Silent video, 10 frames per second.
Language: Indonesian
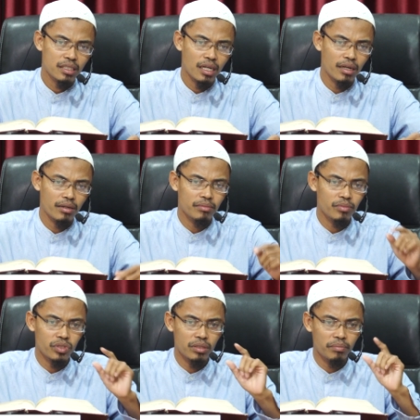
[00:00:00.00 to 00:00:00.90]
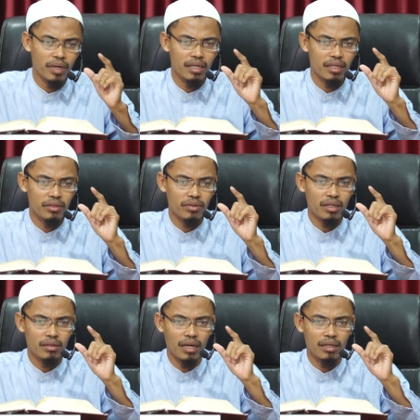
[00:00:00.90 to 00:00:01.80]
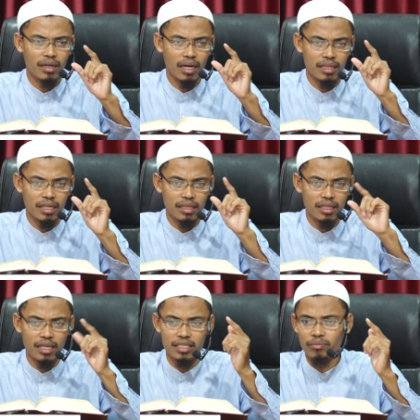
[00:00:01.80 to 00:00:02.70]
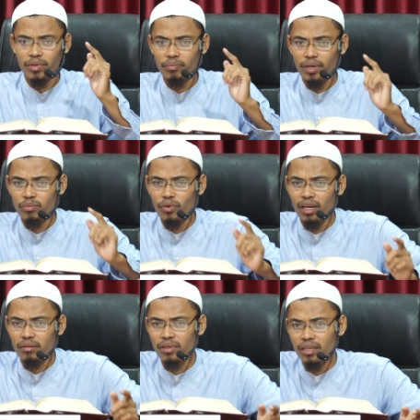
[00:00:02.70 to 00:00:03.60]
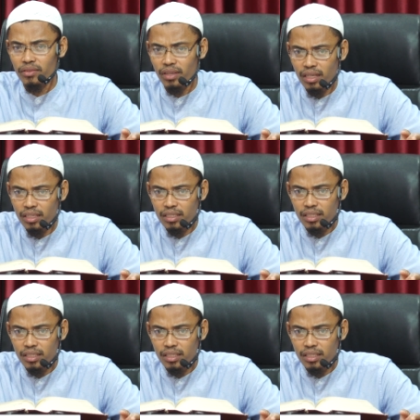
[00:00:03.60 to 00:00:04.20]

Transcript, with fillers: kalau musim panen itu kan antara 3 sampai 4 bulan begitu ya.